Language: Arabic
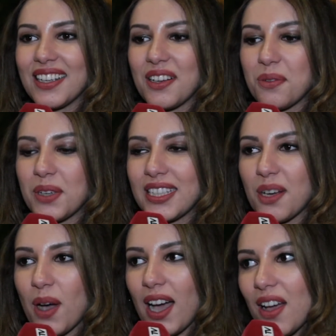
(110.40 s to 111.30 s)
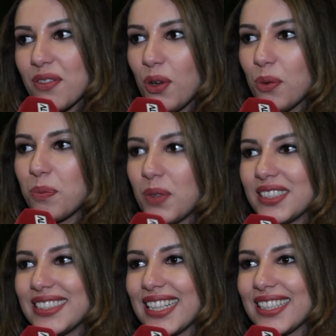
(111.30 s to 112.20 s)
وهي واقعه في حب
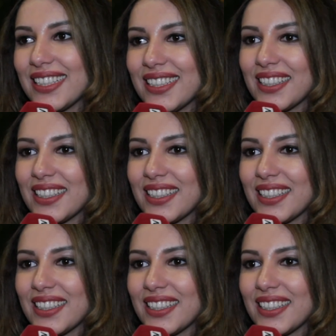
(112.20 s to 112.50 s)
ديال